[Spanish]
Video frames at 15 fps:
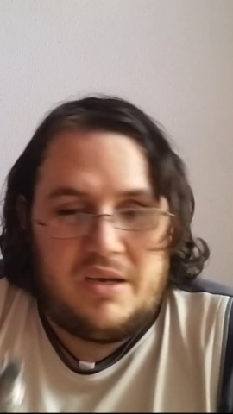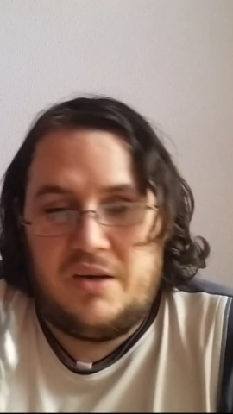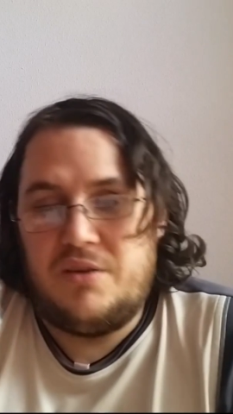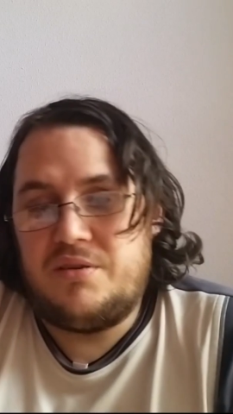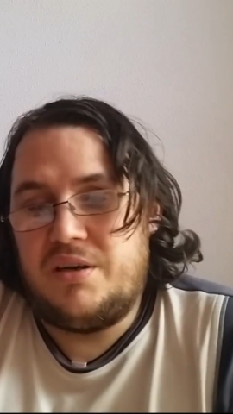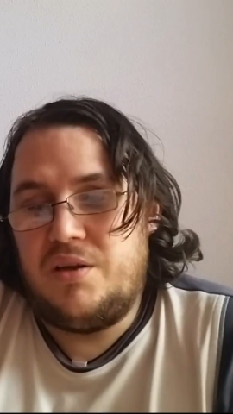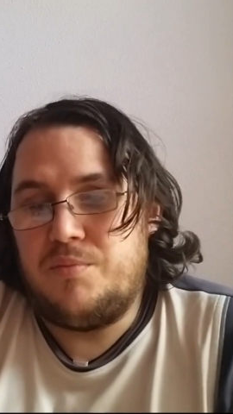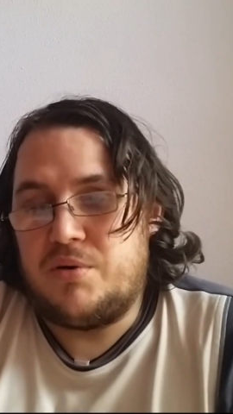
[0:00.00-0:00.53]
y
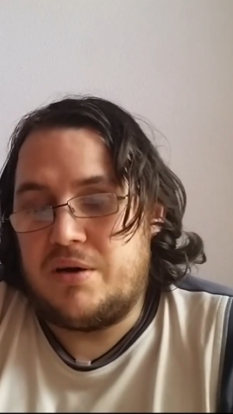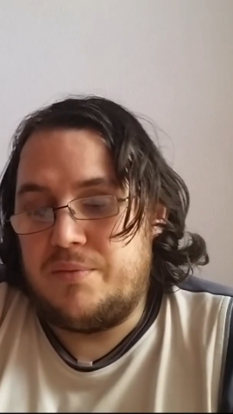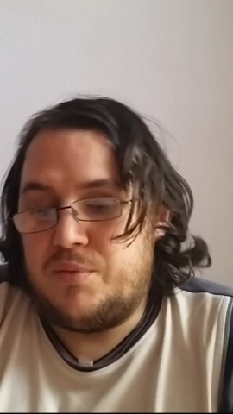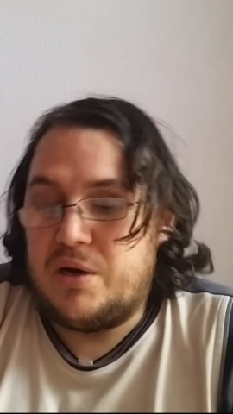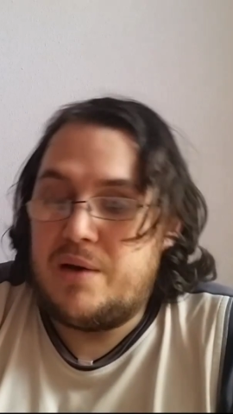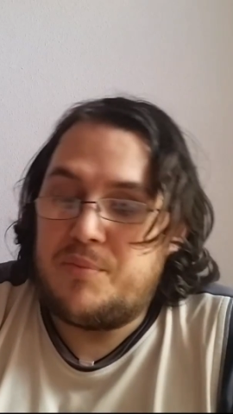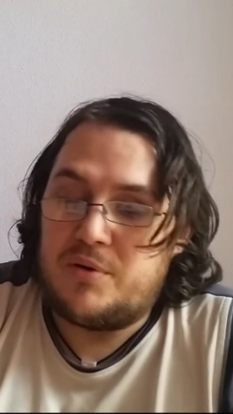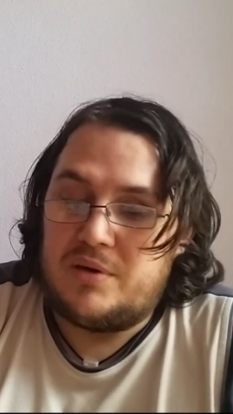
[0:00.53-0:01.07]
no he tenido por
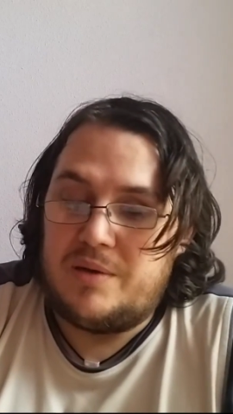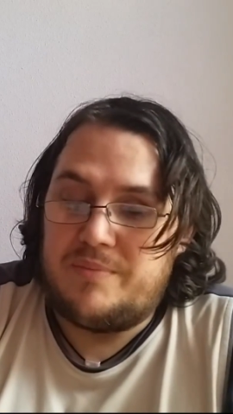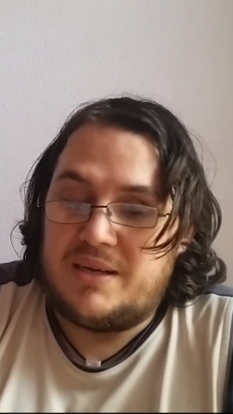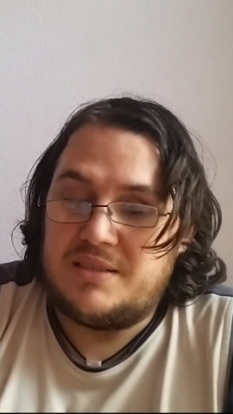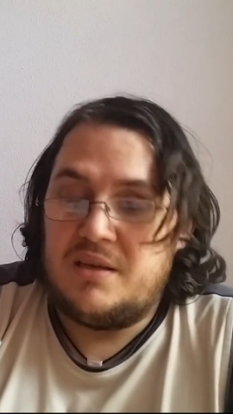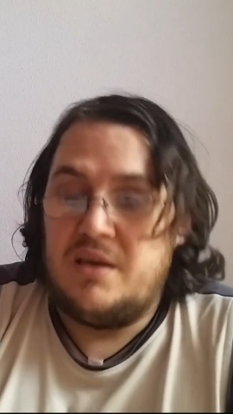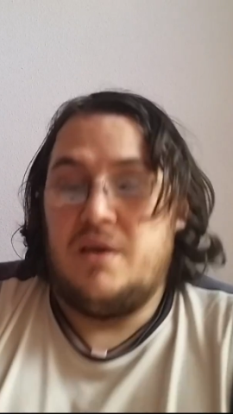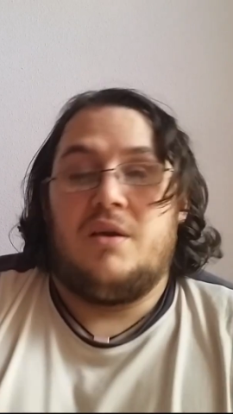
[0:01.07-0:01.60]
ahora
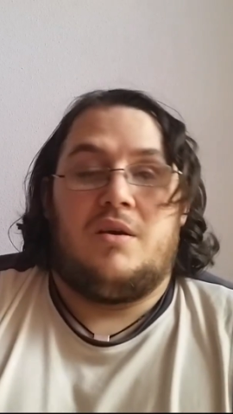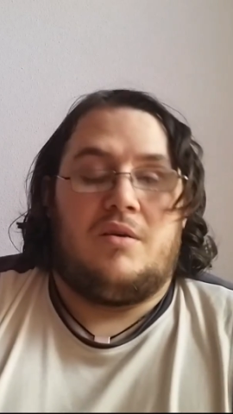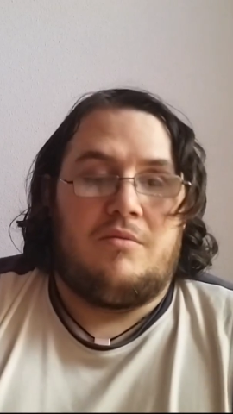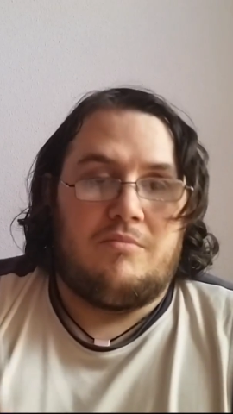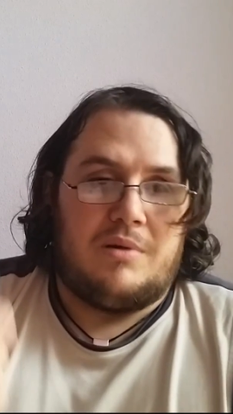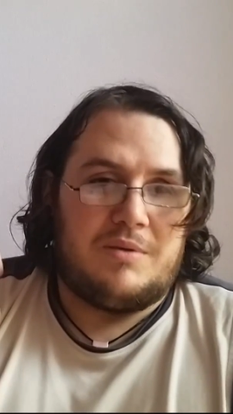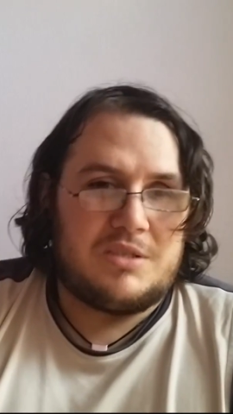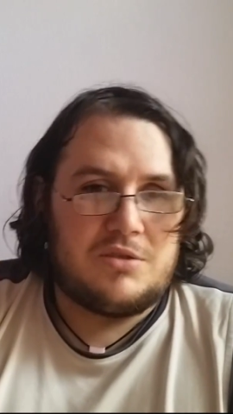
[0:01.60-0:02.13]
problemas.
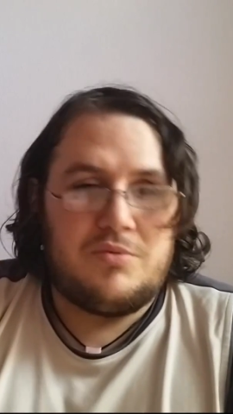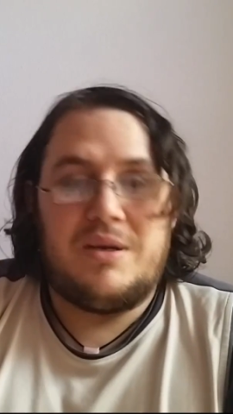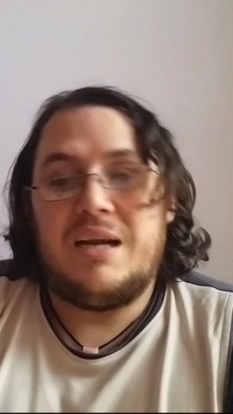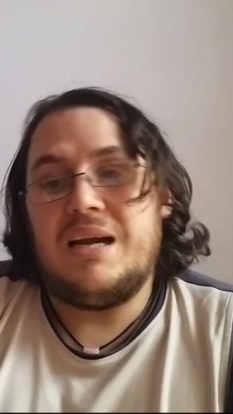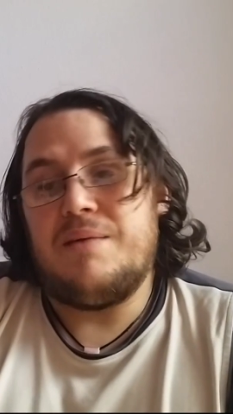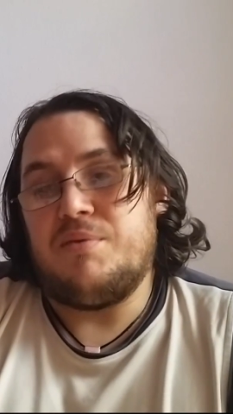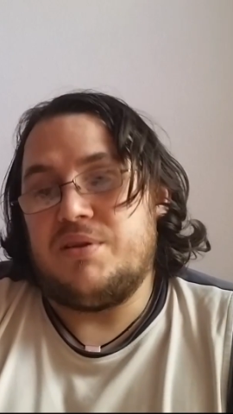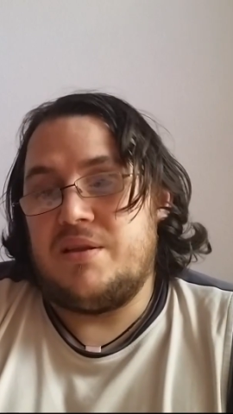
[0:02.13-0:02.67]
Vamos a
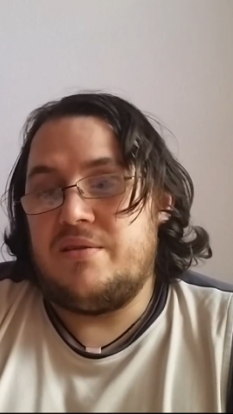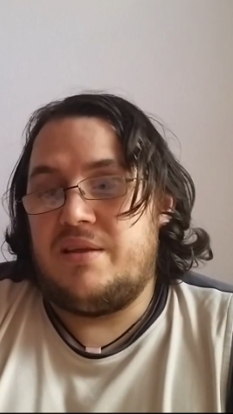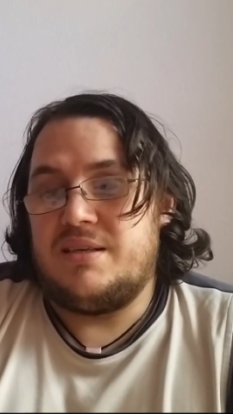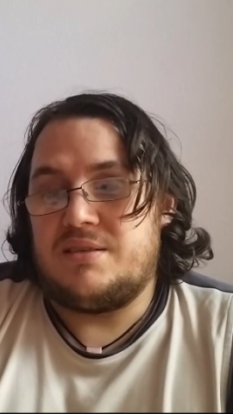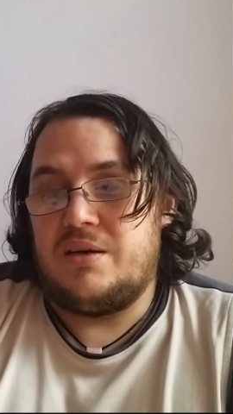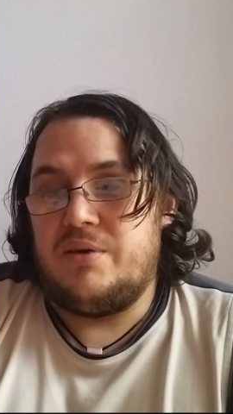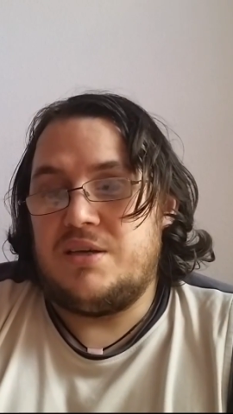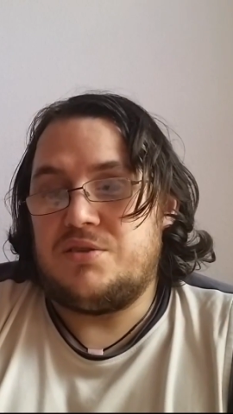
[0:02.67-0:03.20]
subir la
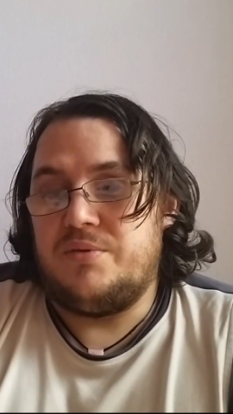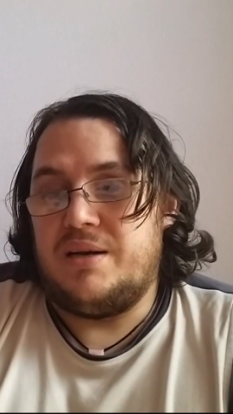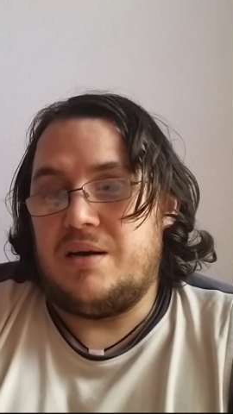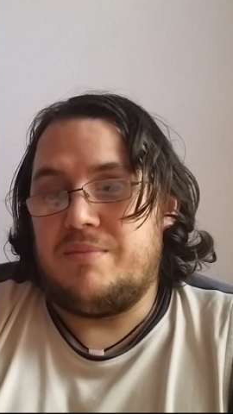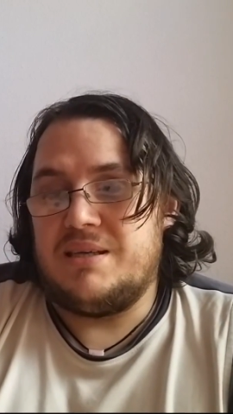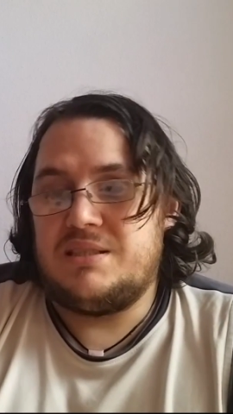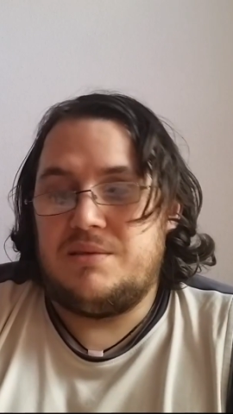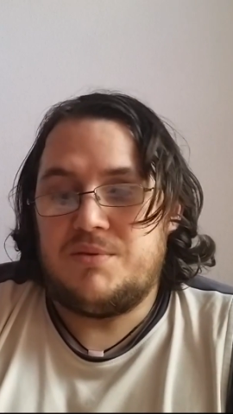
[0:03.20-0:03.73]
potencia, se la voy a
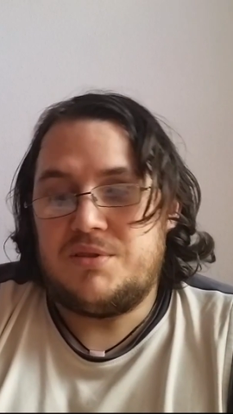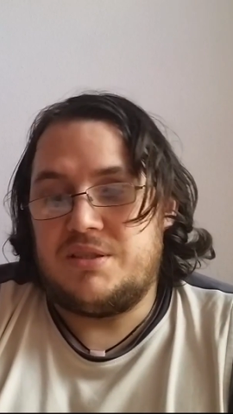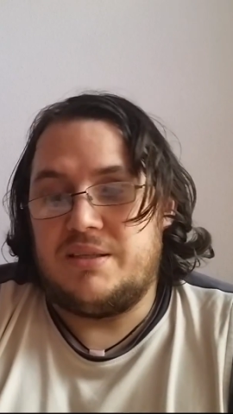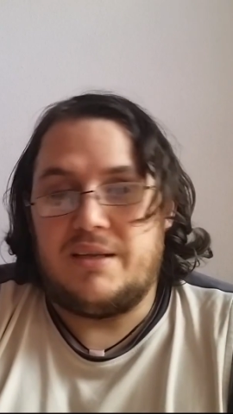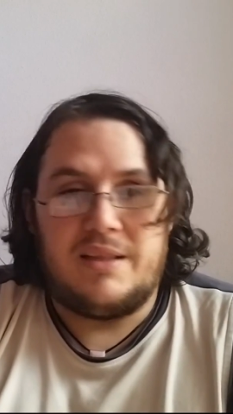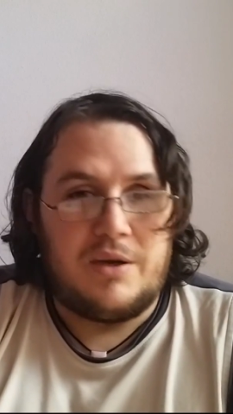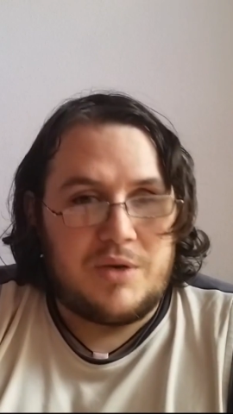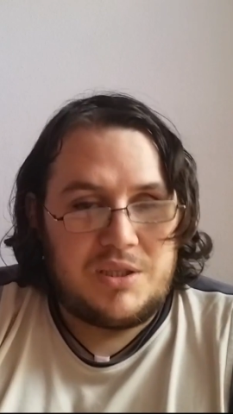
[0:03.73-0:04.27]
subir al máximo,
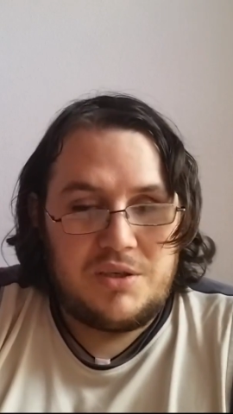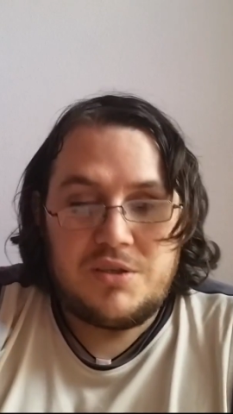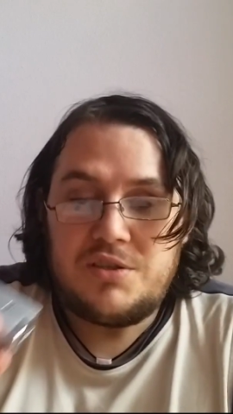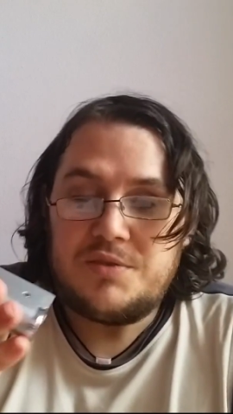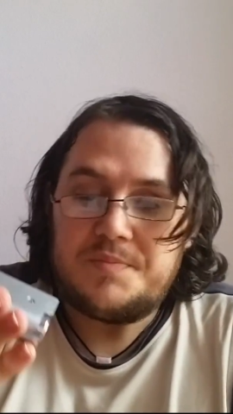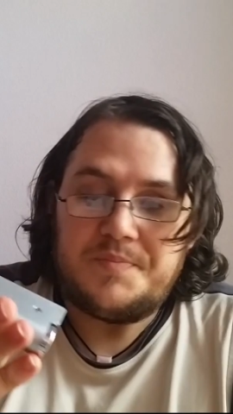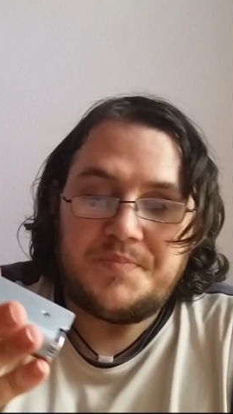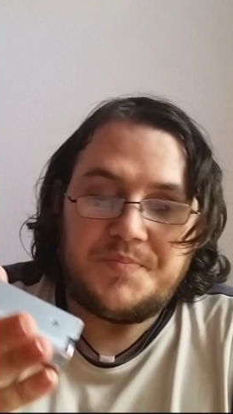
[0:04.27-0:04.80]
70
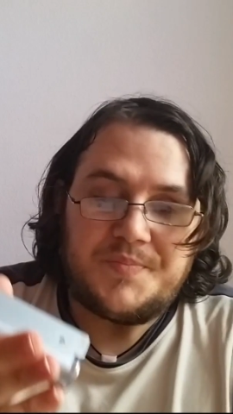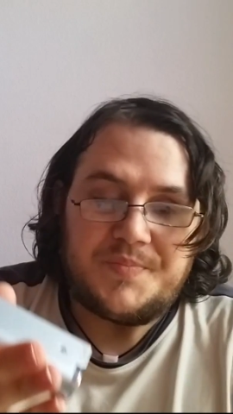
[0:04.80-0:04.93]
vatios.